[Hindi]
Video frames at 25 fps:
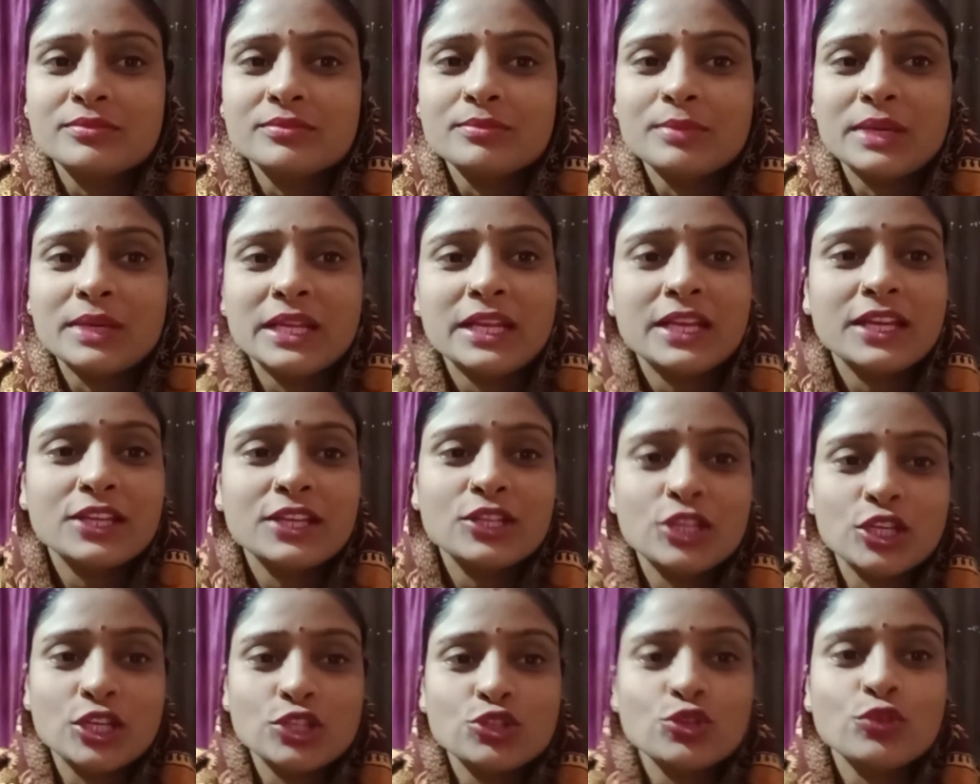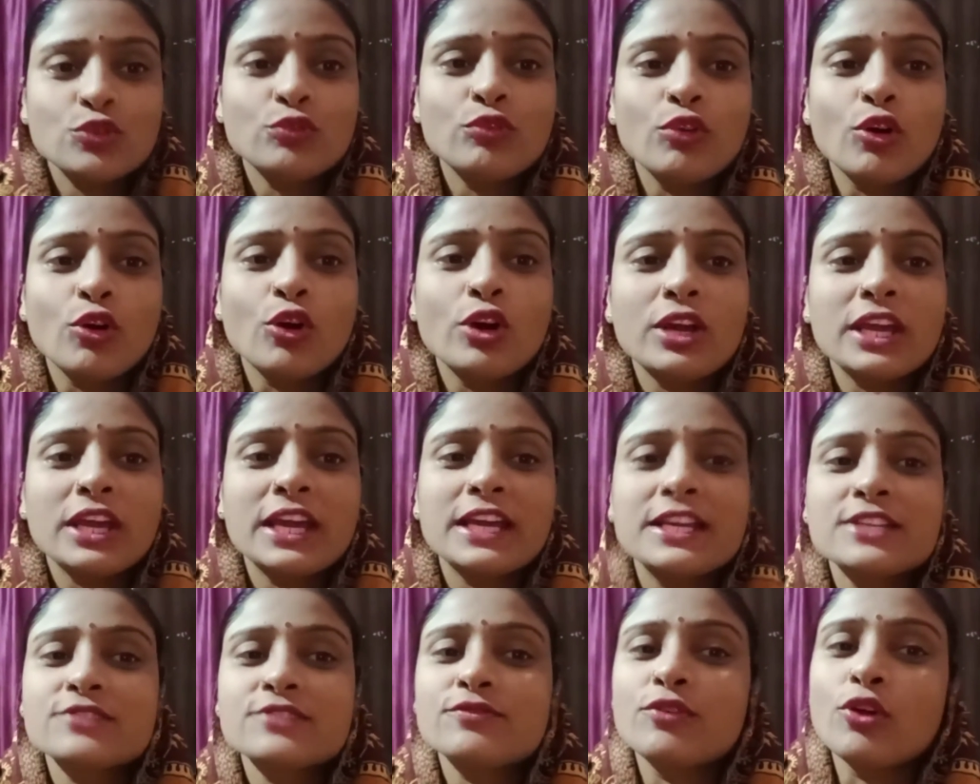मेरे ये जो ब्लॉग
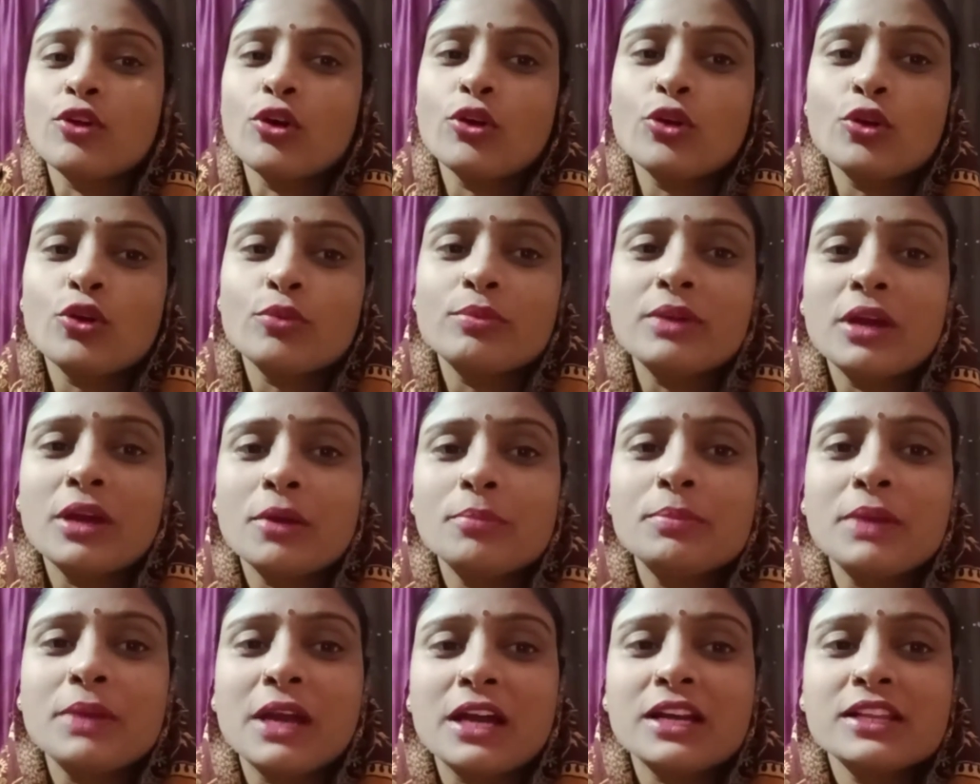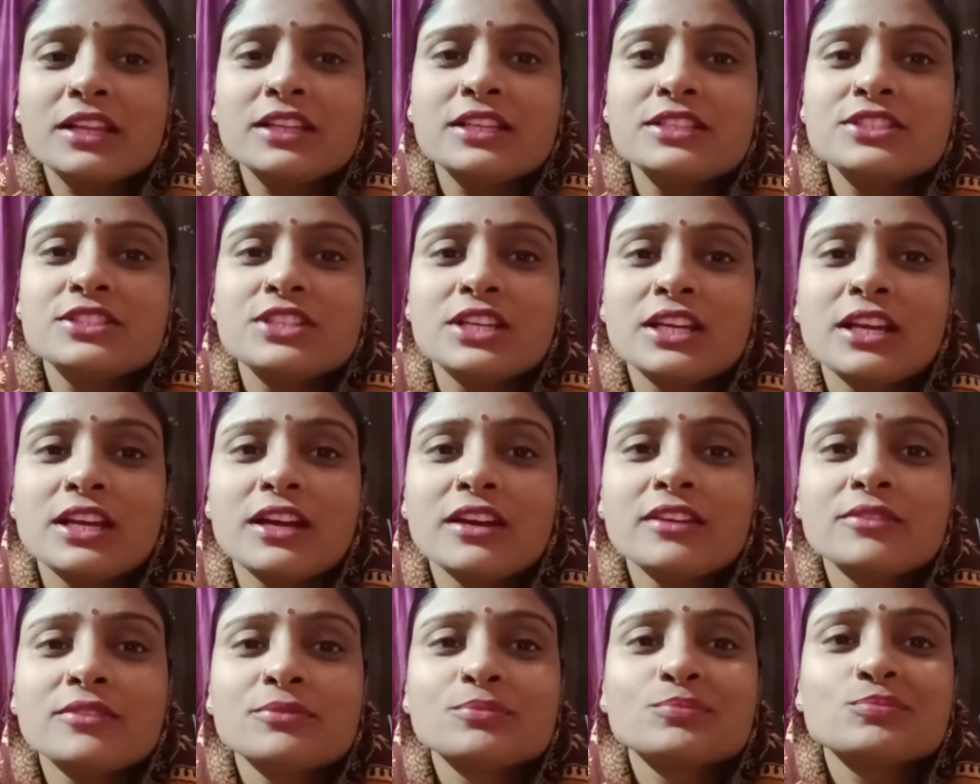है इस ब्लॉग को भी आप प्यार
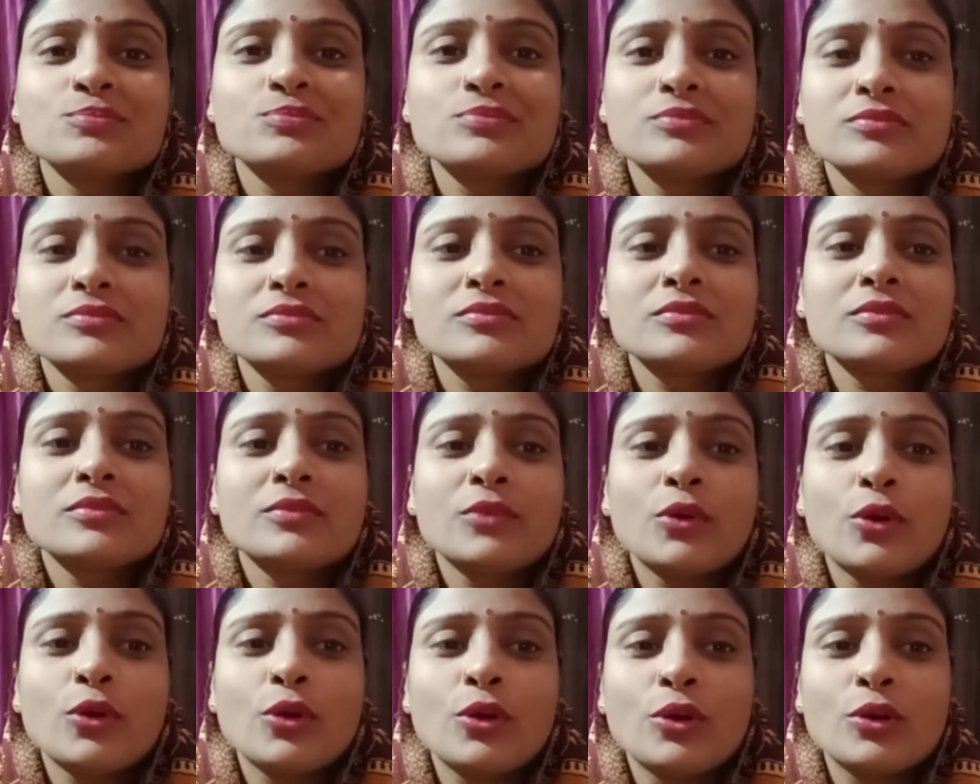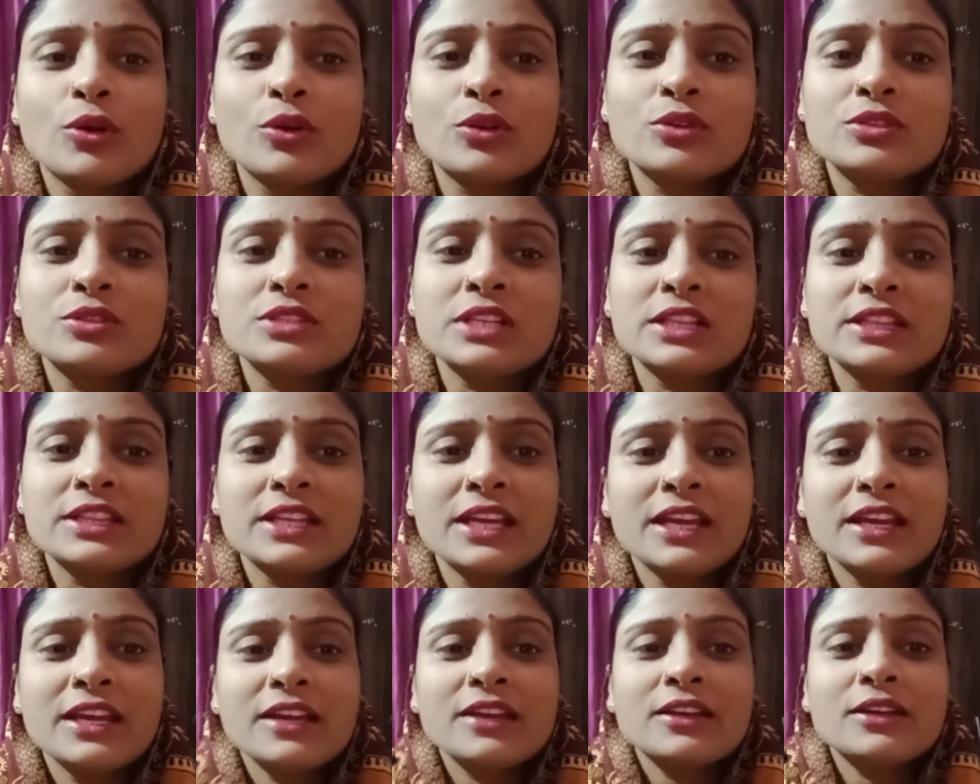दीजिएगा और
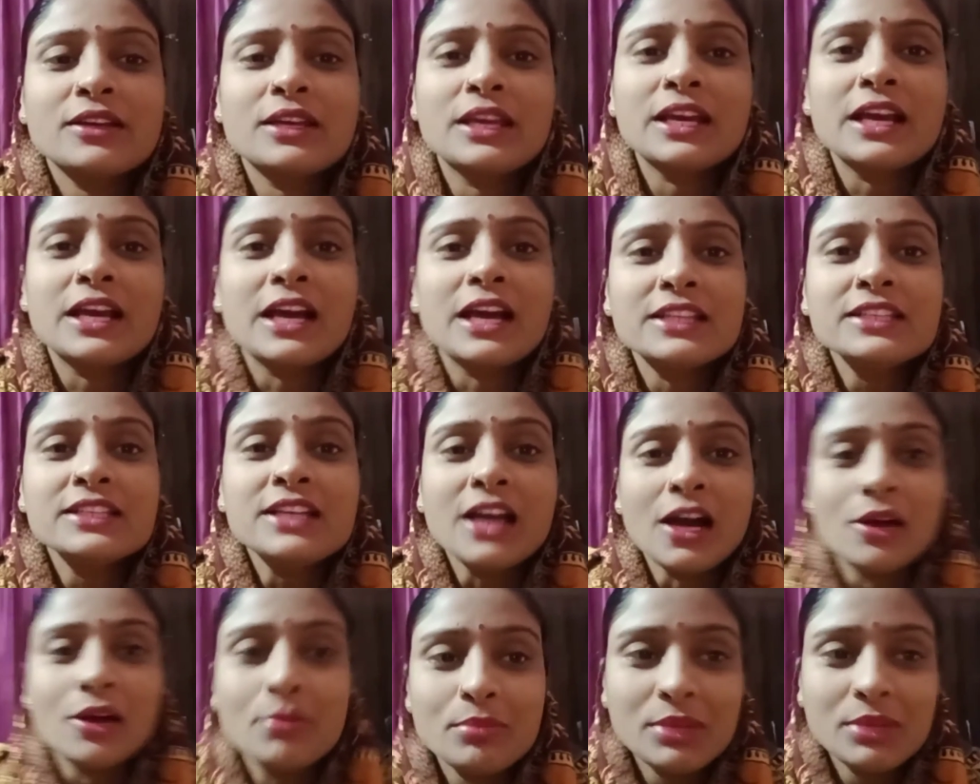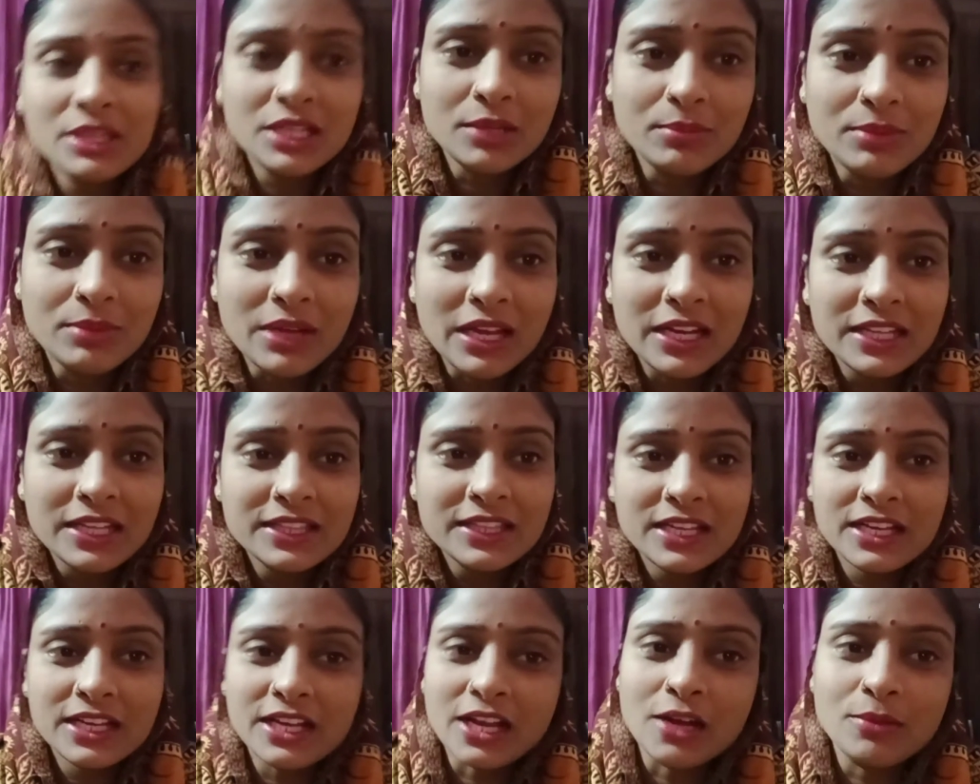चलते हैं एक आध काम भी निपटा
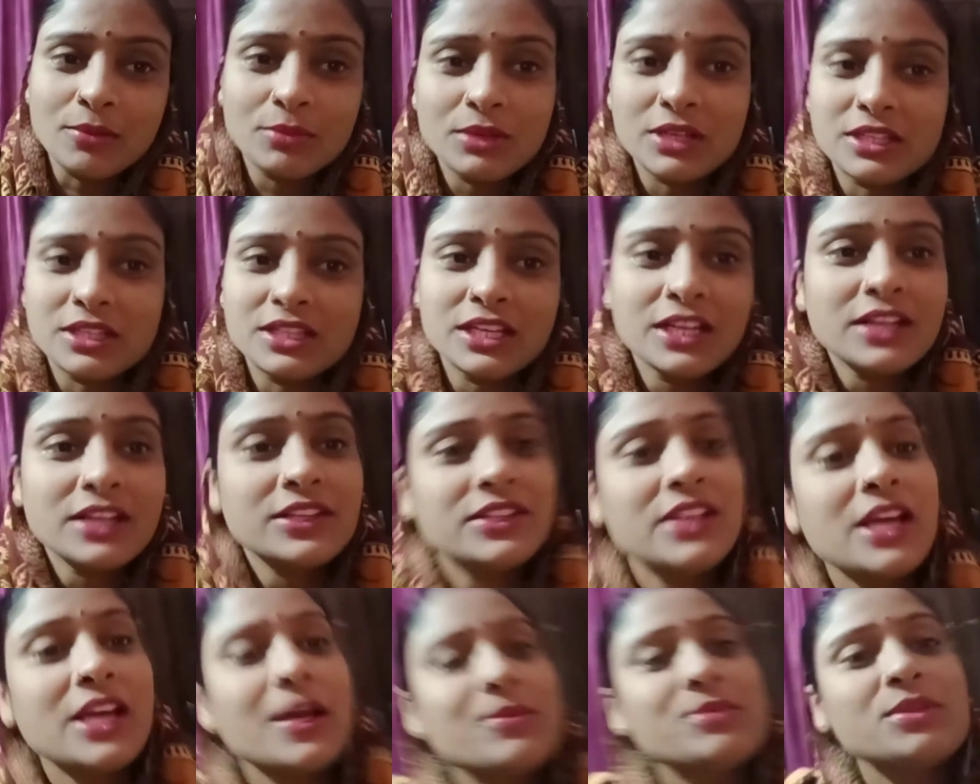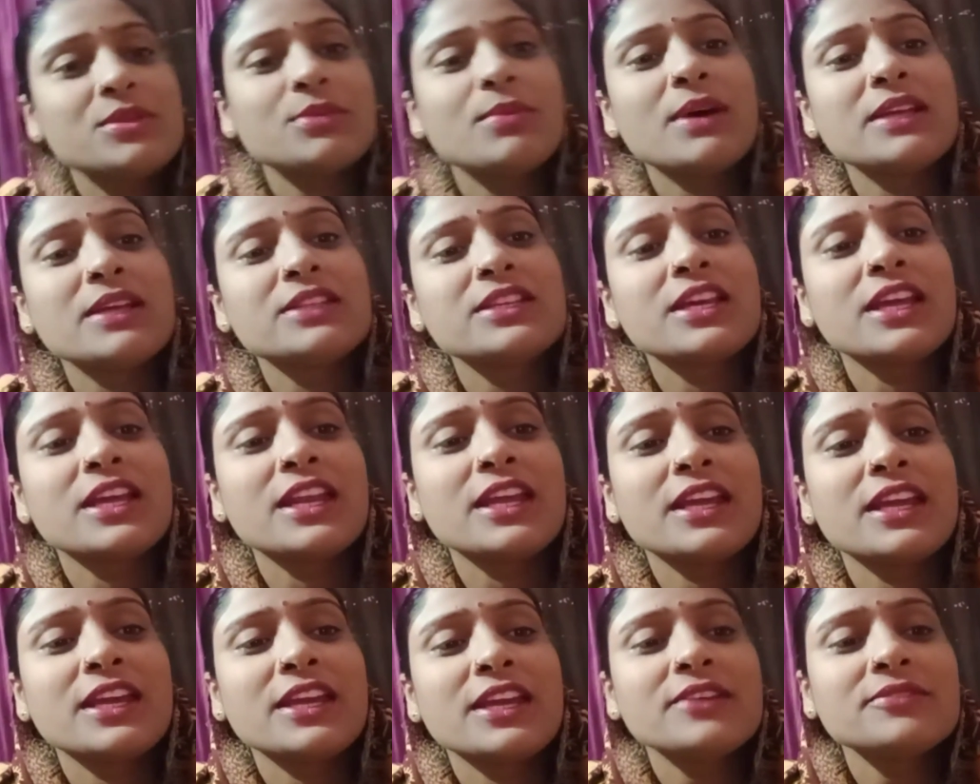लेते हैं काम करते करते आपसे बात
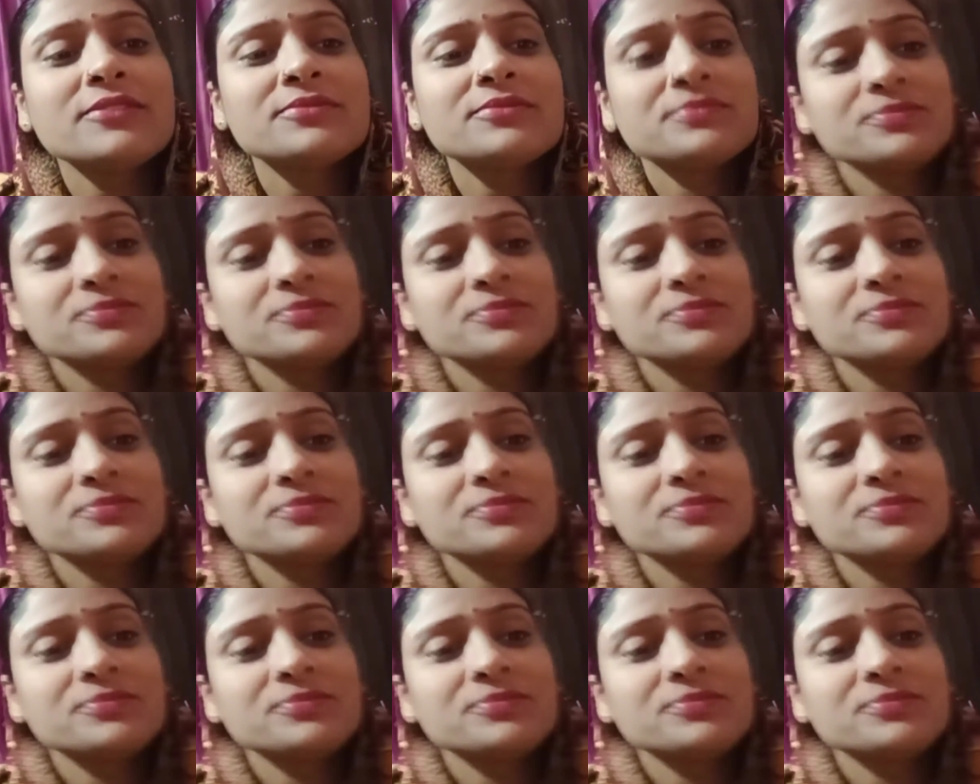करेंगे